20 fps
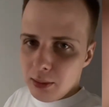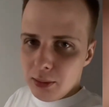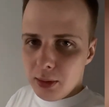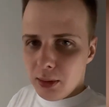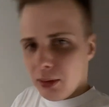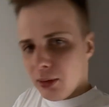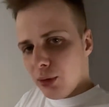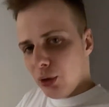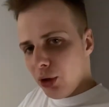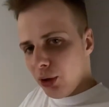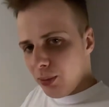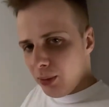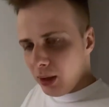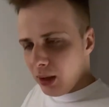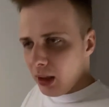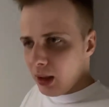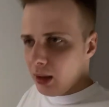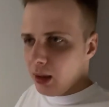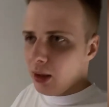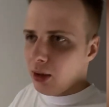No bo czy
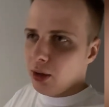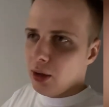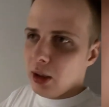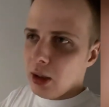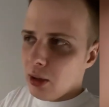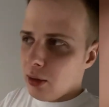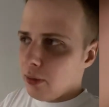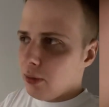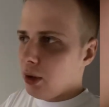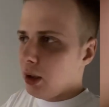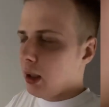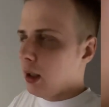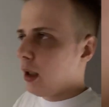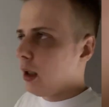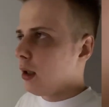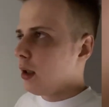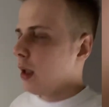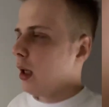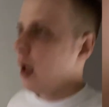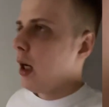sprzedaż narkotyków, czy
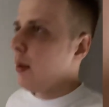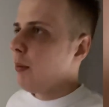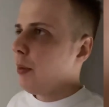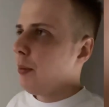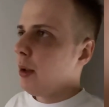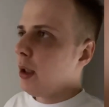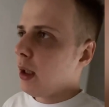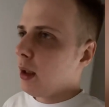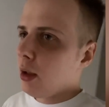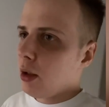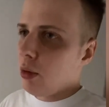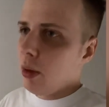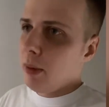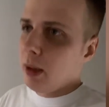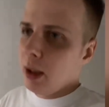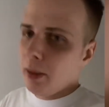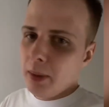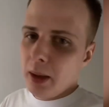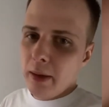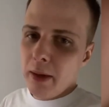jakieś pobicia to jest
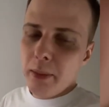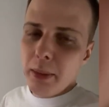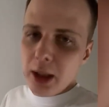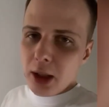łamanie prawa.